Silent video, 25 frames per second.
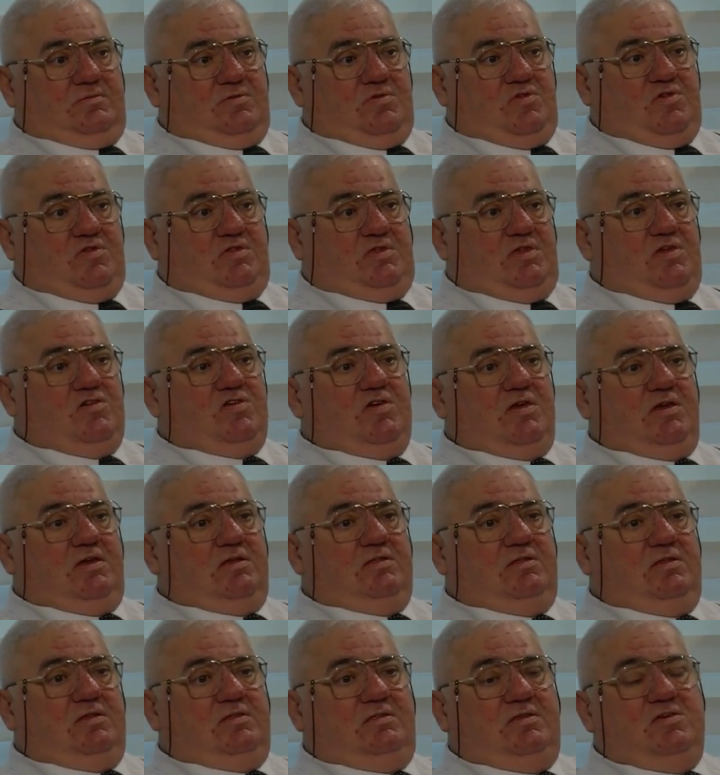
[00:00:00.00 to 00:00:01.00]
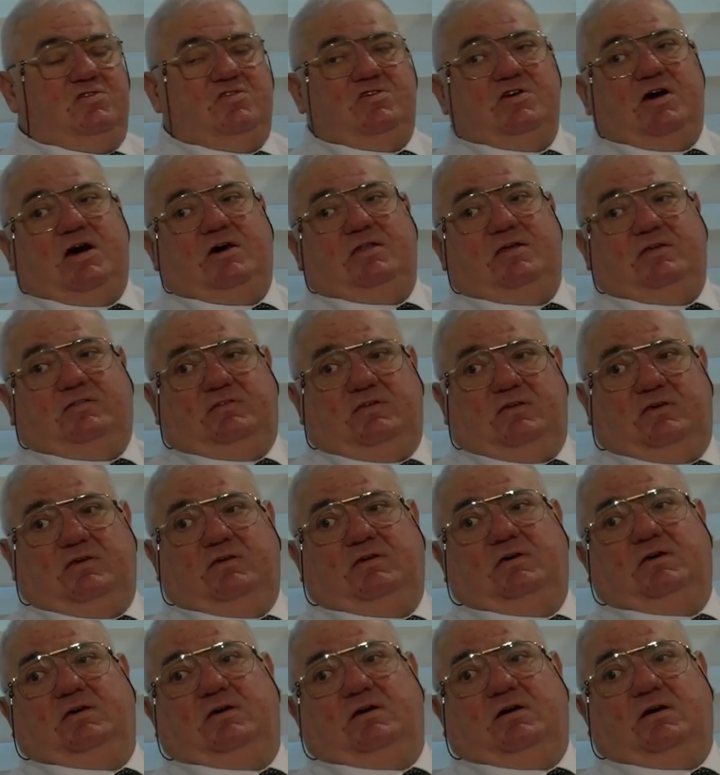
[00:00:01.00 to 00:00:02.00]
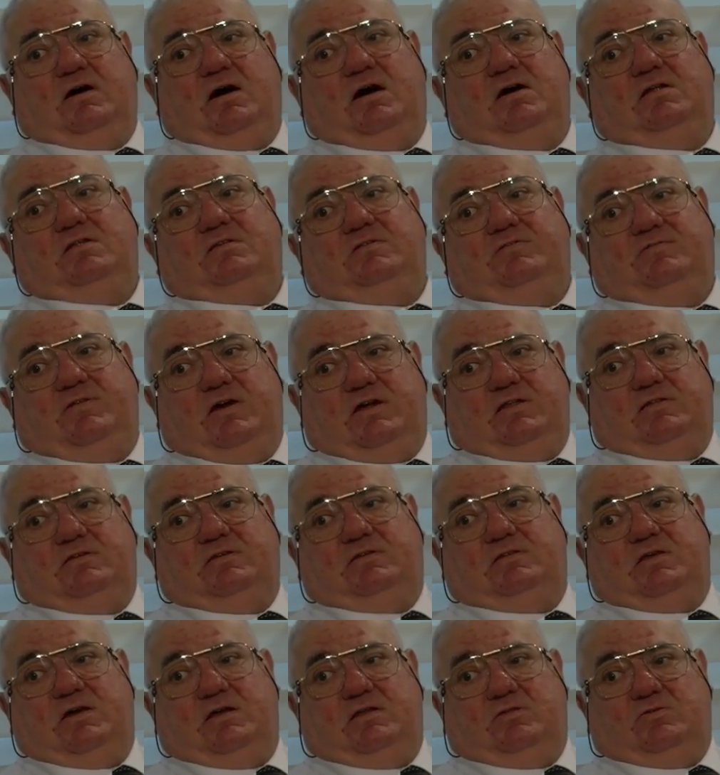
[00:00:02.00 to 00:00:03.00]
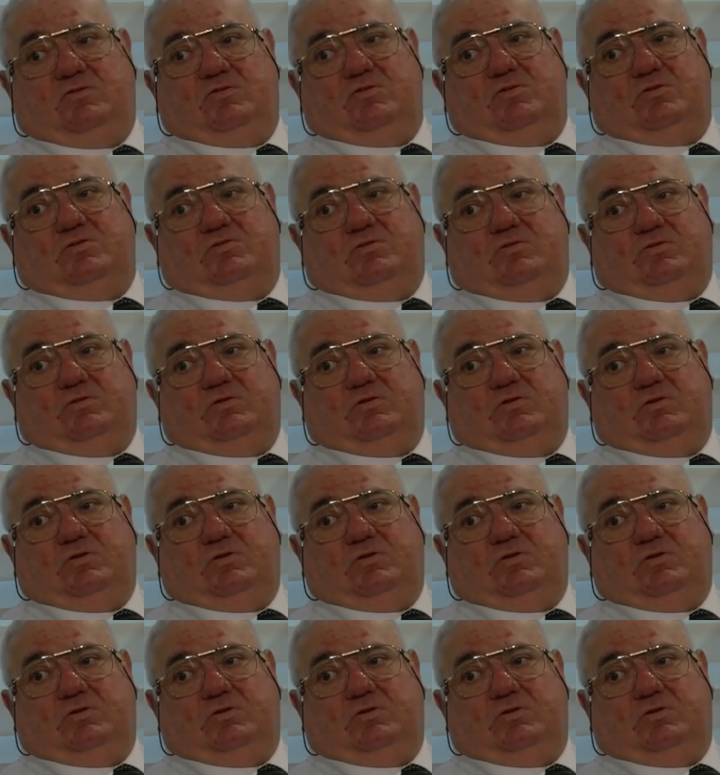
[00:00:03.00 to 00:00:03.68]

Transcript: ciddi şekilde ticarete ağırlık verdiklerini gördük.